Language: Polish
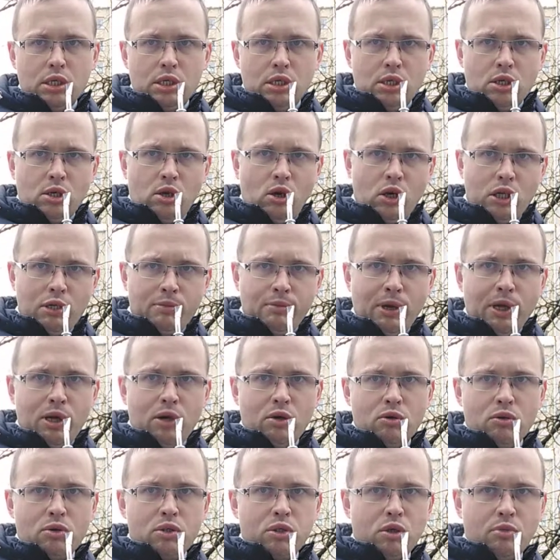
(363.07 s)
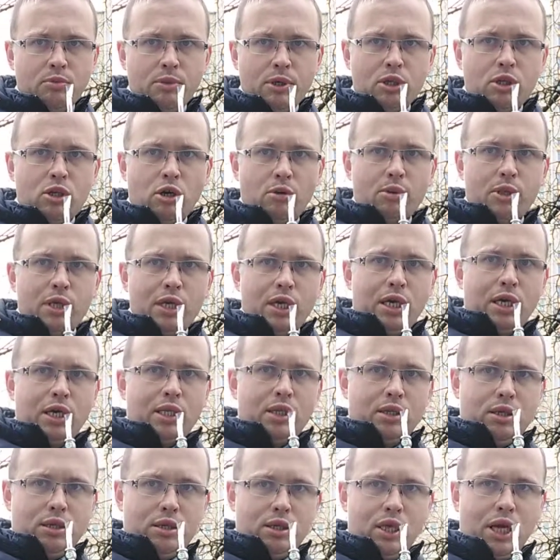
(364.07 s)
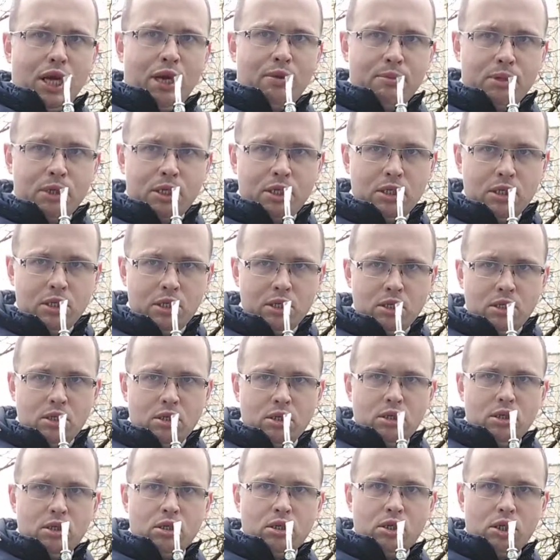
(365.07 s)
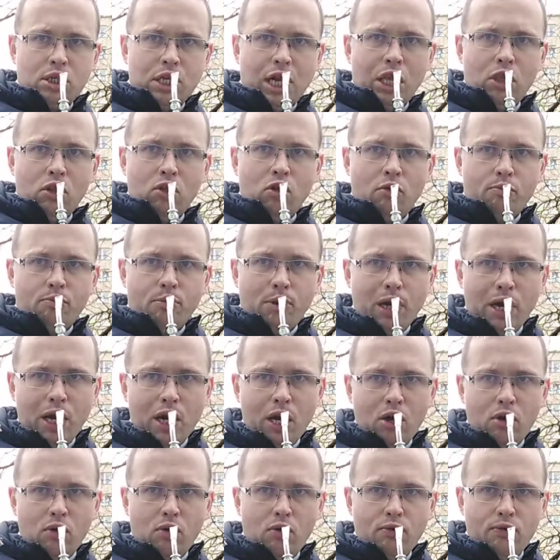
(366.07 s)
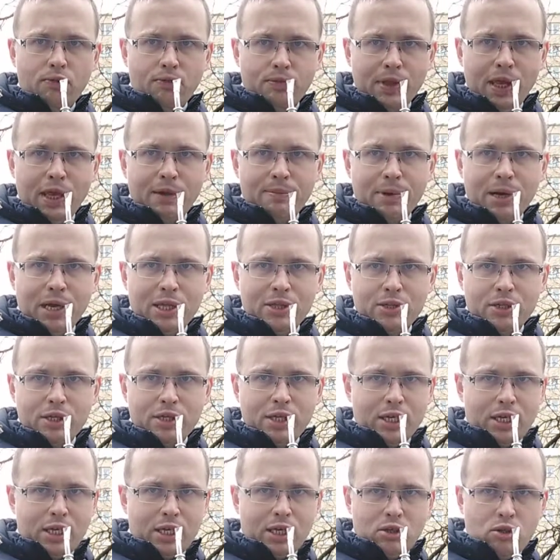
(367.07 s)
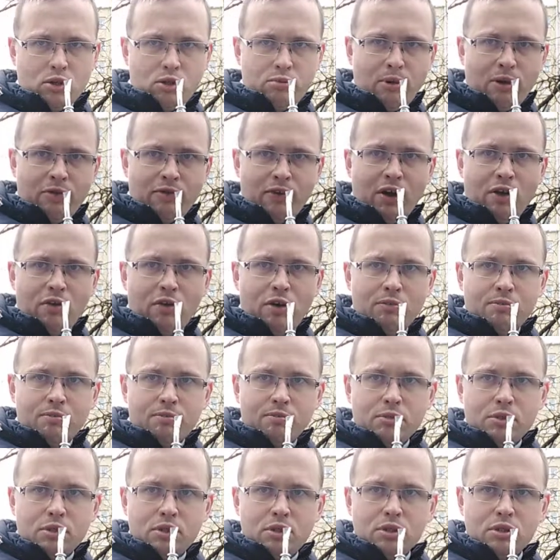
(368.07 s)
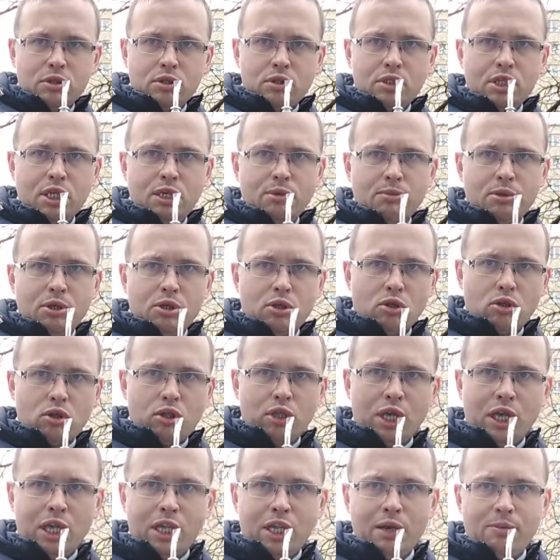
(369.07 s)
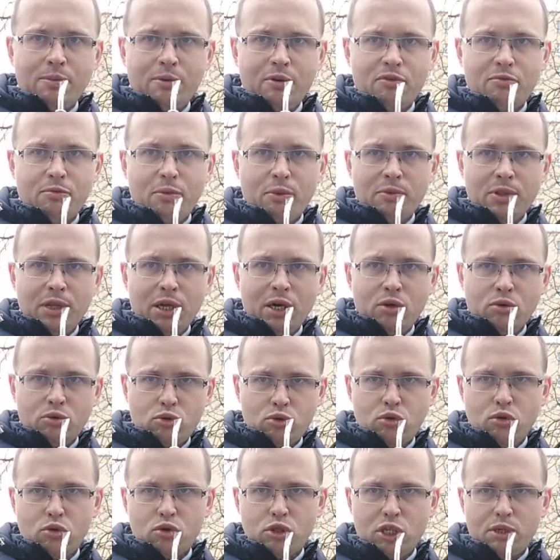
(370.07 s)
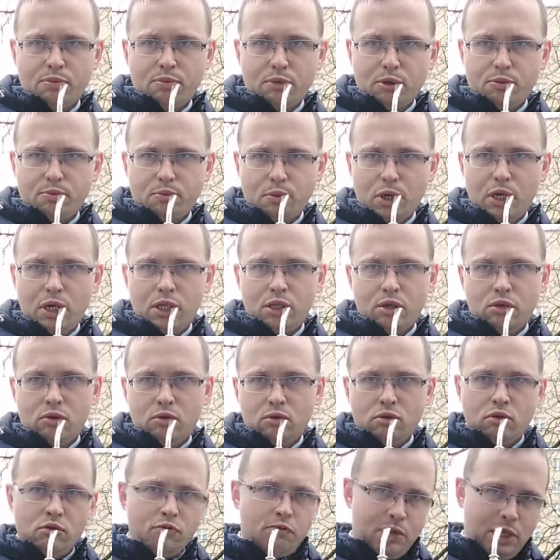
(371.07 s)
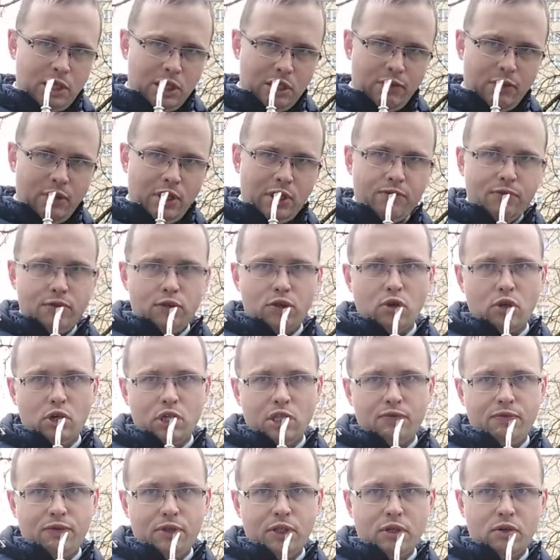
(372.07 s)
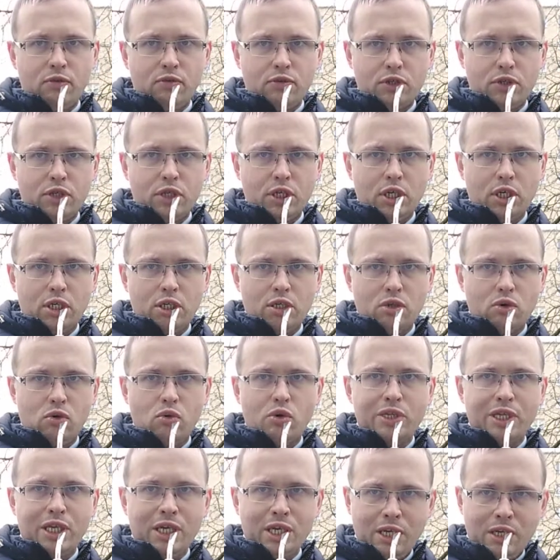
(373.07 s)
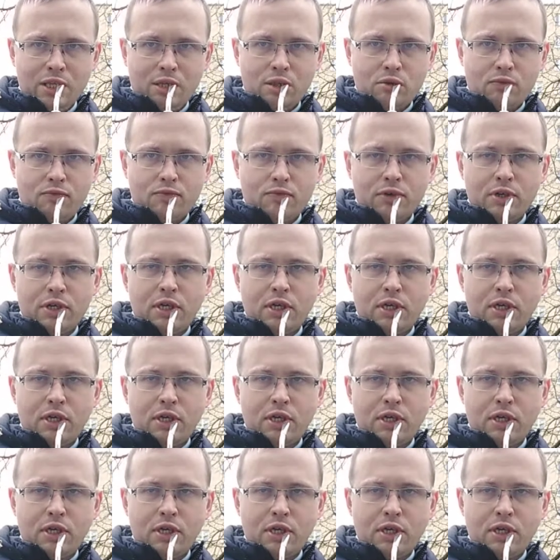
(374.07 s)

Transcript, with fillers: Oni mają chcą mieć dobre relacje z nami. E, szanują Polaków najbardziej, tak jak rozmawiałem z nimi, to najlepiej wspominają drugą rzecz pospolitą w przeciwieństwie do Litwinów czy też Ukraińców.